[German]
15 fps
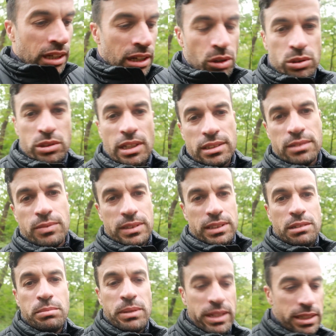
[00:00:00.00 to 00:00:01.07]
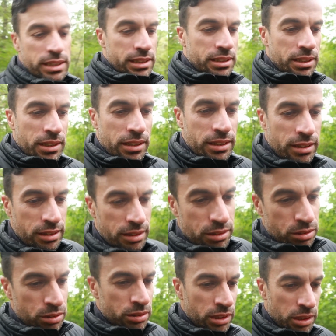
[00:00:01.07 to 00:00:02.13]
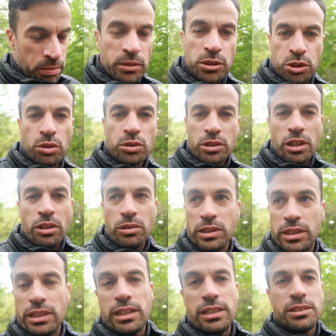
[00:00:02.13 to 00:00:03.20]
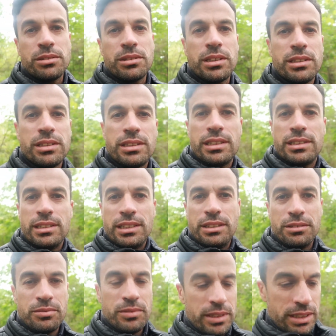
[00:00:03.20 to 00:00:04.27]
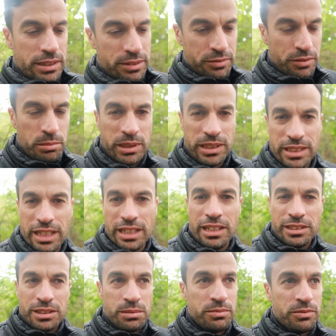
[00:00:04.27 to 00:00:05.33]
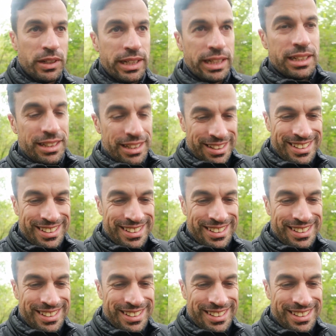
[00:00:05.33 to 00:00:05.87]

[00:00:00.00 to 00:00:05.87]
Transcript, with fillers: rauslassen, was in mir ist und ich bin schon traurig. Also das ist jetzt nicht irgendwie für mich ein Anlass zum Feiern.